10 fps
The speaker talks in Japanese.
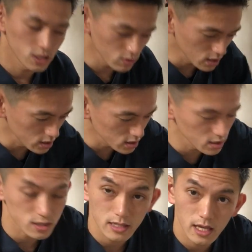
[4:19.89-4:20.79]
非常に簡単
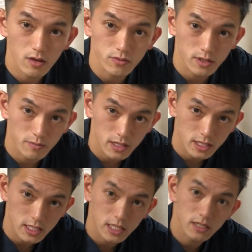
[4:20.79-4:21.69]
ですね。本当にま
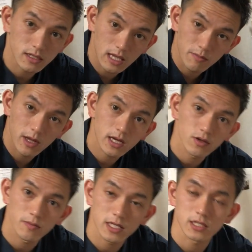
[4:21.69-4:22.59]
握って曲げ
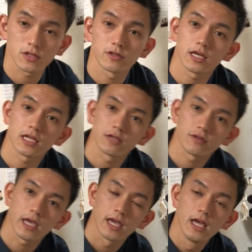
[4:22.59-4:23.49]
伸ばしするだけな
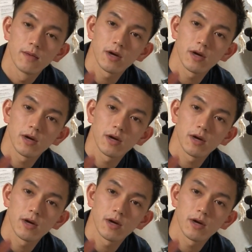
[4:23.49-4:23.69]
ので、